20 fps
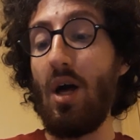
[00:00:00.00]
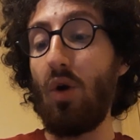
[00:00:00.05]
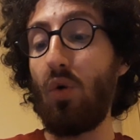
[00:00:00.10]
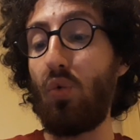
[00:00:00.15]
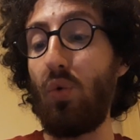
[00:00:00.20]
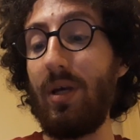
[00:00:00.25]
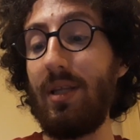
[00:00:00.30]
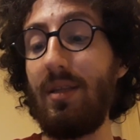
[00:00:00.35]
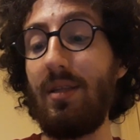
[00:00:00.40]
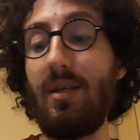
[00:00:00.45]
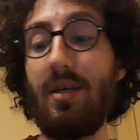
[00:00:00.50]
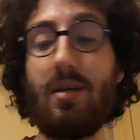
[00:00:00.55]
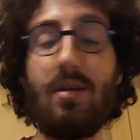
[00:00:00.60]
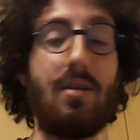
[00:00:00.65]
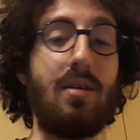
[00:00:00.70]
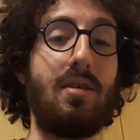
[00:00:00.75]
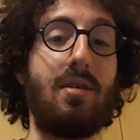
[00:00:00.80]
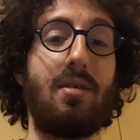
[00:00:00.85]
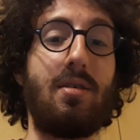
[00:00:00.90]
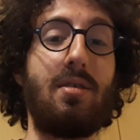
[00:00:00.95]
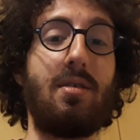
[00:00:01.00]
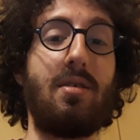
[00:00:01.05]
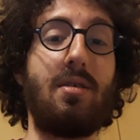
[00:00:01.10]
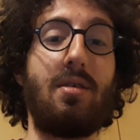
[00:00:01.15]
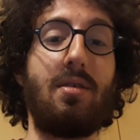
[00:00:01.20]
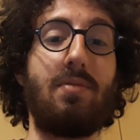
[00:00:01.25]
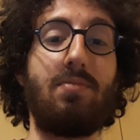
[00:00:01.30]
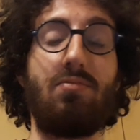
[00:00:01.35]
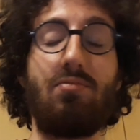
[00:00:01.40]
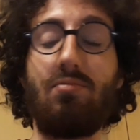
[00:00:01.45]
Quindi uh,
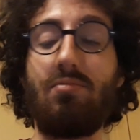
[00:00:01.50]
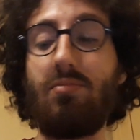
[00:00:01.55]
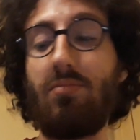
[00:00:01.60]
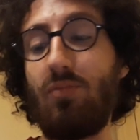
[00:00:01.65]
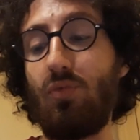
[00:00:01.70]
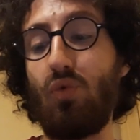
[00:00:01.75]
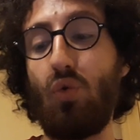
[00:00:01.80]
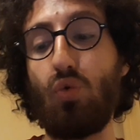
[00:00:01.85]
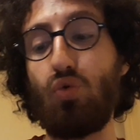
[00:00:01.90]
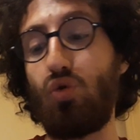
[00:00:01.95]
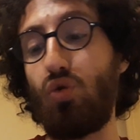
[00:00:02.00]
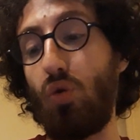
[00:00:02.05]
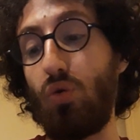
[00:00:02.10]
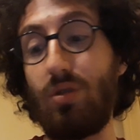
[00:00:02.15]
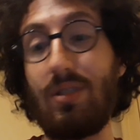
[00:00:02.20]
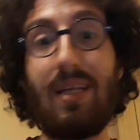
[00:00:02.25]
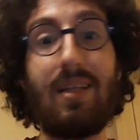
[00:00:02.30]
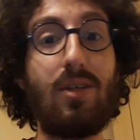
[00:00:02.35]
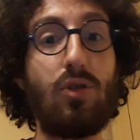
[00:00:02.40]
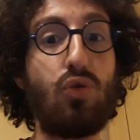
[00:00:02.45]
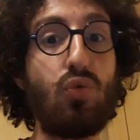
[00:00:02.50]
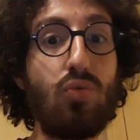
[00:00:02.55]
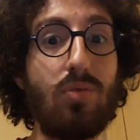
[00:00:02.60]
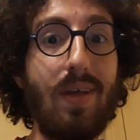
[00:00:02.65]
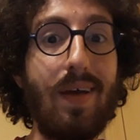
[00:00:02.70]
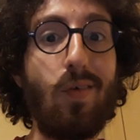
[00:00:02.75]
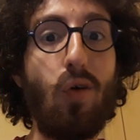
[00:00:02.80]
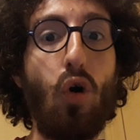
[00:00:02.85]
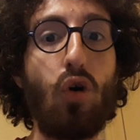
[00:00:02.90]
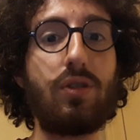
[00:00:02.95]
non sono state
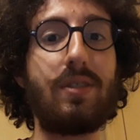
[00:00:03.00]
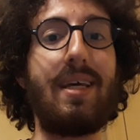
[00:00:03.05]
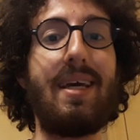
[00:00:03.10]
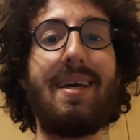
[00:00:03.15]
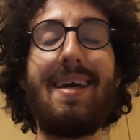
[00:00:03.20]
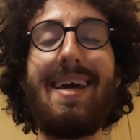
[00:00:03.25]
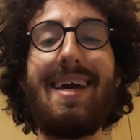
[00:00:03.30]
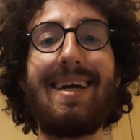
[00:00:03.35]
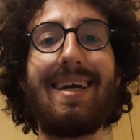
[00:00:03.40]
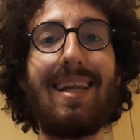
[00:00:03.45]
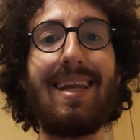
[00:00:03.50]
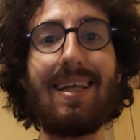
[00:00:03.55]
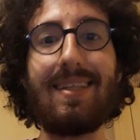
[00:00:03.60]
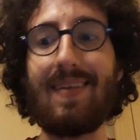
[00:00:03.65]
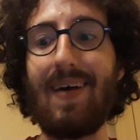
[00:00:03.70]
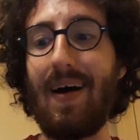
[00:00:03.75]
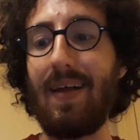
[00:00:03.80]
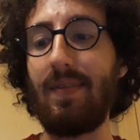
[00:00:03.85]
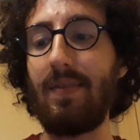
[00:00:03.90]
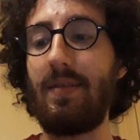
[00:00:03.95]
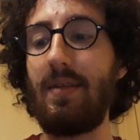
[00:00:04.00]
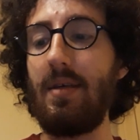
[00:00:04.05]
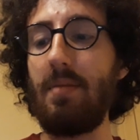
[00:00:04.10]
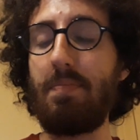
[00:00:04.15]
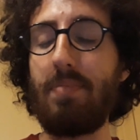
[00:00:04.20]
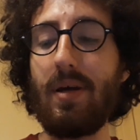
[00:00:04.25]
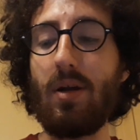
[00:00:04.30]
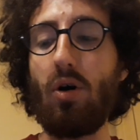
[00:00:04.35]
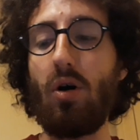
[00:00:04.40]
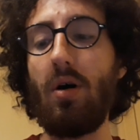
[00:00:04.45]
aggiunte cose eclatanti,
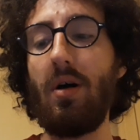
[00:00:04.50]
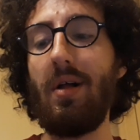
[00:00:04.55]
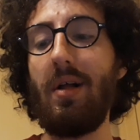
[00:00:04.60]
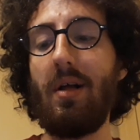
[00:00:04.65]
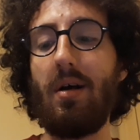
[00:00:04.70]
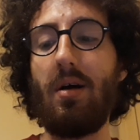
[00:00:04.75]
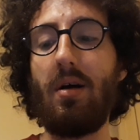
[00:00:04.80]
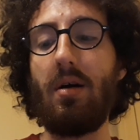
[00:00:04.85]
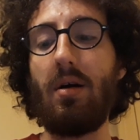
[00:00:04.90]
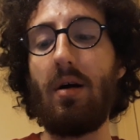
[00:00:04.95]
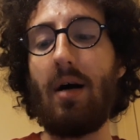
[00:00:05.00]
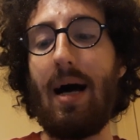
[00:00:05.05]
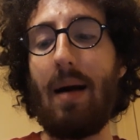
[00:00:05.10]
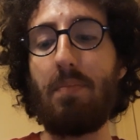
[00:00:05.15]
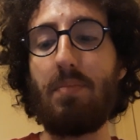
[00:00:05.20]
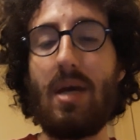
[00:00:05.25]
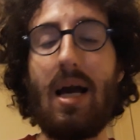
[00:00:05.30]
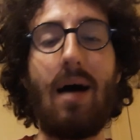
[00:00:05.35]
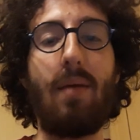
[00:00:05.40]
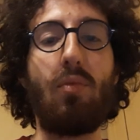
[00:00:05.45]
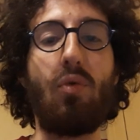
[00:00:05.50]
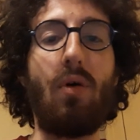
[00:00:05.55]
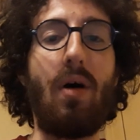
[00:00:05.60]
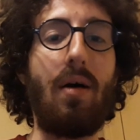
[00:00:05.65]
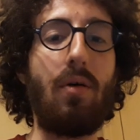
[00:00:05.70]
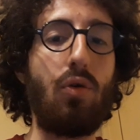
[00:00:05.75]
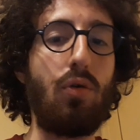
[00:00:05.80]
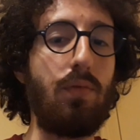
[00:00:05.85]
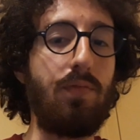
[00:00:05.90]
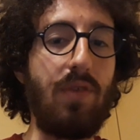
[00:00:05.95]
però eh, abbiamo
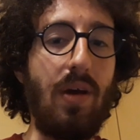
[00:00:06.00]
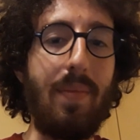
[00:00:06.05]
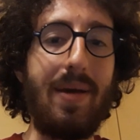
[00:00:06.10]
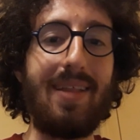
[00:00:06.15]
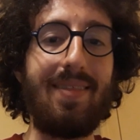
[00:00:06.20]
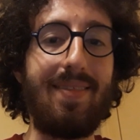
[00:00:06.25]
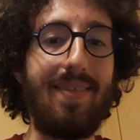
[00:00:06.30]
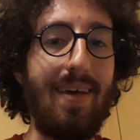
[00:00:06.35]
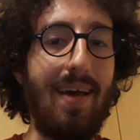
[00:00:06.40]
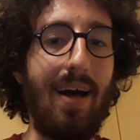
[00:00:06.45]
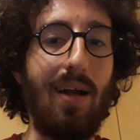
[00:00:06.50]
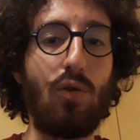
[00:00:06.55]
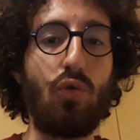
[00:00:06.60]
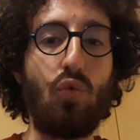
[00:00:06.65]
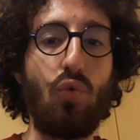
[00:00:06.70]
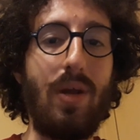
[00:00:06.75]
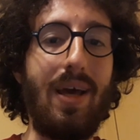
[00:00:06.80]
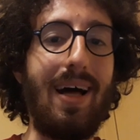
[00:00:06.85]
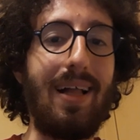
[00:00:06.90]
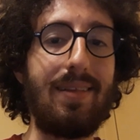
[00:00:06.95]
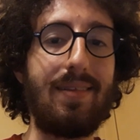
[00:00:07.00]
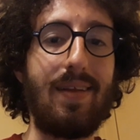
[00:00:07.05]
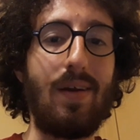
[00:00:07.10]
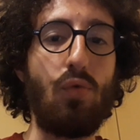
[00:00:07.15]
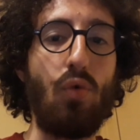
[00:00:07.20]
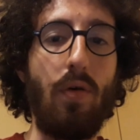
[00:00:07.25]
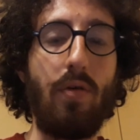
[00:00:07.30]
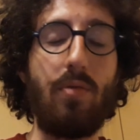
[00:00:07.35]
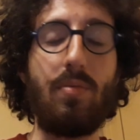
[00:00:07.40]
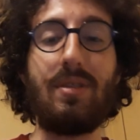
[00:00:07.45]
ovviamente alcune altre
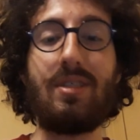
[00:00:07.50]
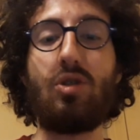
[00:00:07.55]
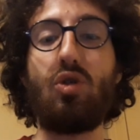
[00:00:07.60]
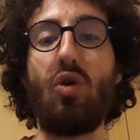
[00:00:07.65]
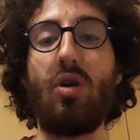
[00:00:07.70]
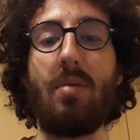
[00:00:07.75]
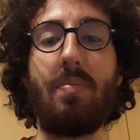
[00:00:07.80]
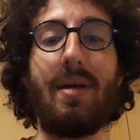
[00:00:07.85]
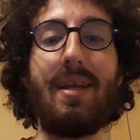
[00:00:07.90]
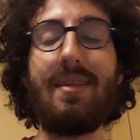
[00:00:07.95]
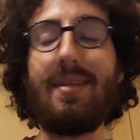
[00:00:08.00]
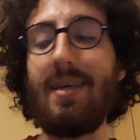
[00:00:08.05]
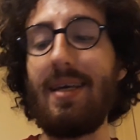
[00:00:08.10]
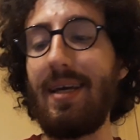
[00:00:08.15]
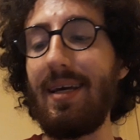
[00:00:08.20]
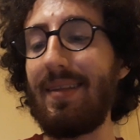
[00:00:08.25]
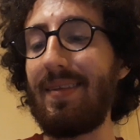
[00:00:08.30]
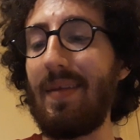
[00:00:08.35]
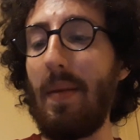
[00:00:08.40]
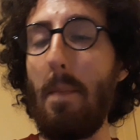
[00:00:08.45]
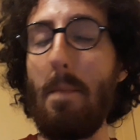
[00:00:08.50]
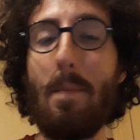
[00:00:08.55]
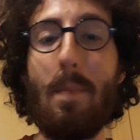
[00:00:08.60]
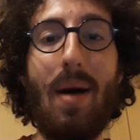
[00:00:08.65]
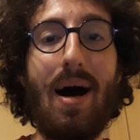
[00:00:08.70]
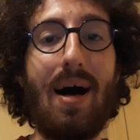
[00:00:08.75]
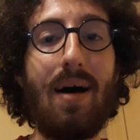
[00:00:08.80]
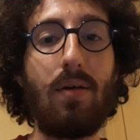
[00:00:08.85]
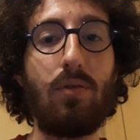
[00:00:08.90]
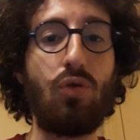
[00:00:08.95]
nuove missioni per i ticket,
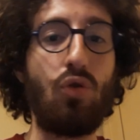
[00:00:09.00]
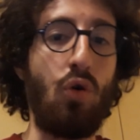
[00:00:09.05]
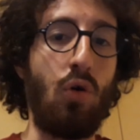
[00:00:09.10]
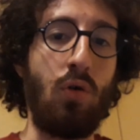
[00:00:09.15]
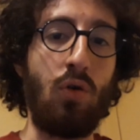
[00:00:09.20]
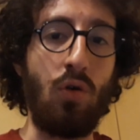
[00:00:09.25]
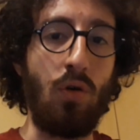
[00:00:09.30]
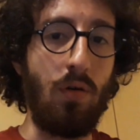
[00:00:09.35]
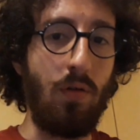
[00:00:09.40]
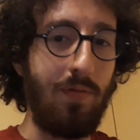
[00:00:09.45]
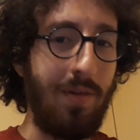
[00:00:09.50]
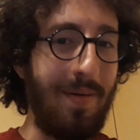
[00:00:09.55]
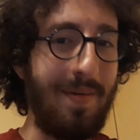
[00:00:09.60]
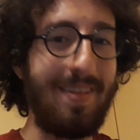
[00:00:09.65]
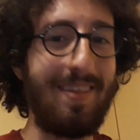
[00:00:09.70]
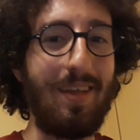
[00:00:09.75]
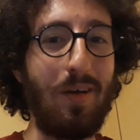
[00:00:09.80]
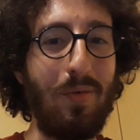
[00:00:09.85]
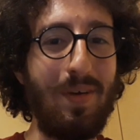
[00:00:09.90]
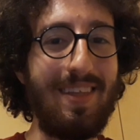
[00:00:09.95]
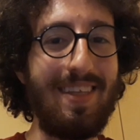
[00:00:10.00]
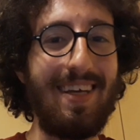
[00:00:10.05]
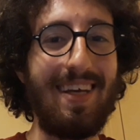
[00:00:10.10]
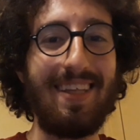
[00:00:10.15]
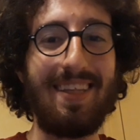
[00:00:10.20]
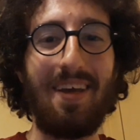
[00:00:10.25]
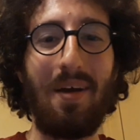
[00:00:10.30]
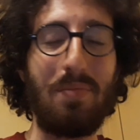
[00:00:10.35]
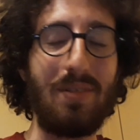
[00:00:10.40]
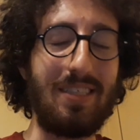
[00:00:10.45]
ma non ovviamente quei
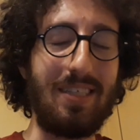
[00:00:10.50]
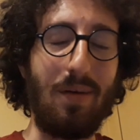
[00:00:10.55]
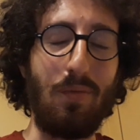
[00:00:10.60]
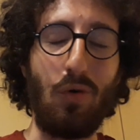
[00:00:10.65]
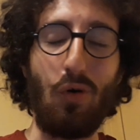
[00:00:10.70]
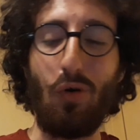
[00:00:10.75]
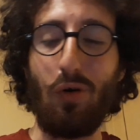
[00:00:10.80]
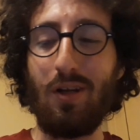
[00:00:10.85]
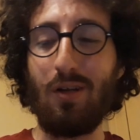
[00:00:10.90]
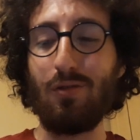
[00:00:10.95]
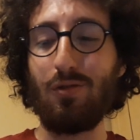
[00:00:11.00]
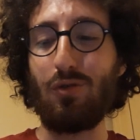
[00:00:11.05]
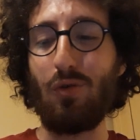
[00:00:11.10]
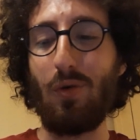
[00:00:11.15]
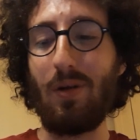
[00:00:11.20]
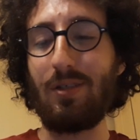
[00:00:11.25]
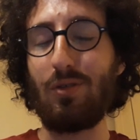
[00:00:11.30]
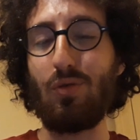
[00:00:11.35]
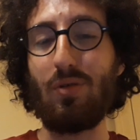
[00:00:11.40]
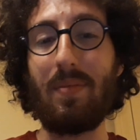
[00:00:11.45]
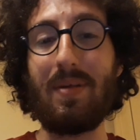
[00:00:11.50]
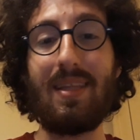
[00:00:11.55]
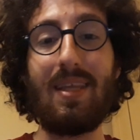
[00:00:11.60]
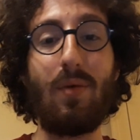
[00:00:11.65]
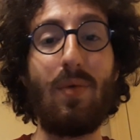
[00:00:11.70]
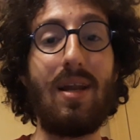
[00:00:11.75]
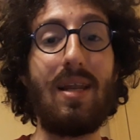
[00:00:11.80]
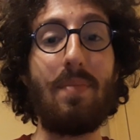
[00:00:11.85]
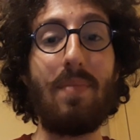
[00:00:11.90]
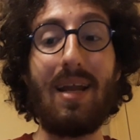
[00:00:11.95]
ticket che pensiamo noi, non sono assolutamente
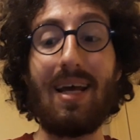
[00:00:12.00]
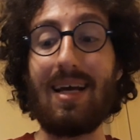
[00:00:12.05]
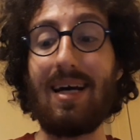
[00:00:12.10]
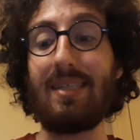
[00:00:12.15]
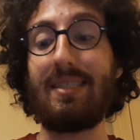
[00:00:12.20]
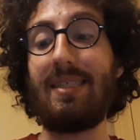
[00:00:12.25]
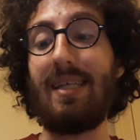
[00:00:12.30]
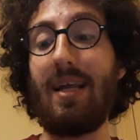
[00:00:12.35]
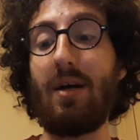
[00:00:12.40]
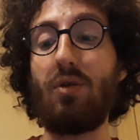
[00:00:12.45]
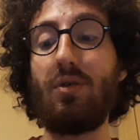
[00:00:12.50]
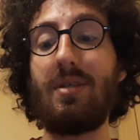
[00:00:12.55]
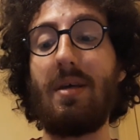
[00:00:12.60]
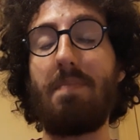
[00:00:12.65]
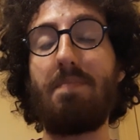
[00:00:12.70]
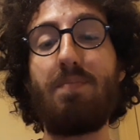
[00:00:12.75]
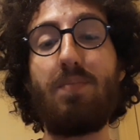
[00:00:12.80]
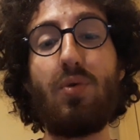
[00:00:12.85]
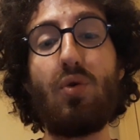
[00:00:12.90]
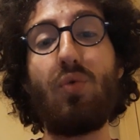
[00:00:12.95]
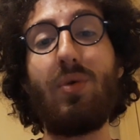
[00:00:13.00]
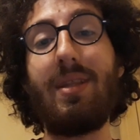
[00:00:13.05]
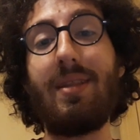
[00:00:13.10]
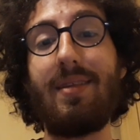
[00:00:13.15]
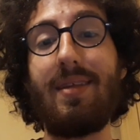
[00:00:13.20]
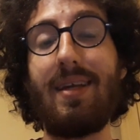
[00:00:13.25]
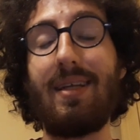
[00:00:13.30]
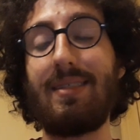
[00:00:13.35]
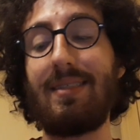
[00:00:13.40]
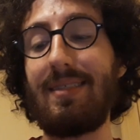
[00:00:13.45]
quelli, ma ragazzi la cosa più
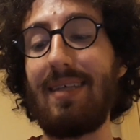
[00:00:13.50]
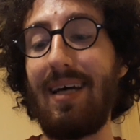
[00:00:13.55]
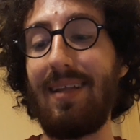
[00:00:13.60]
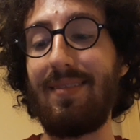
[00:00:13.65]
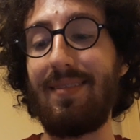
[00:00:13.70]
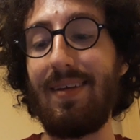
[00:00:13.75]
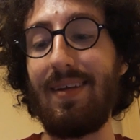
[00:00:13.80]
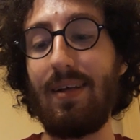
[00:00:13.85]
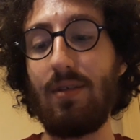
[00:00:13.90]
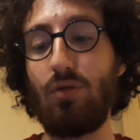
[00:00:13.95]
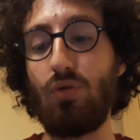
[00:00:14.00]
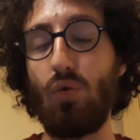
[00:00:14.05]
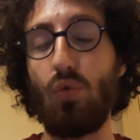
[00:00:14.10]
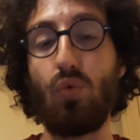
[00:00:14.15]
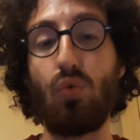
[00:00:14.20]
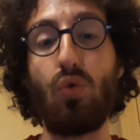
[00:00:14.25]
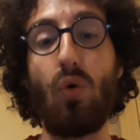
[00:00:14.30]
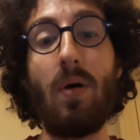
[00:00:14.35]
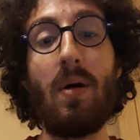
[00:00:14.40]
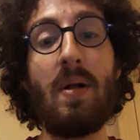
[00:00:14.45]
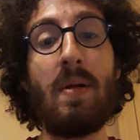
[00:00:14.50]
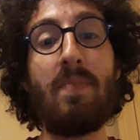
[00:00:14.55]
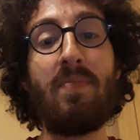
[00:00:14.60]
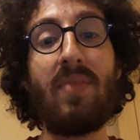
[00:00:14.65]
interessante in assoluto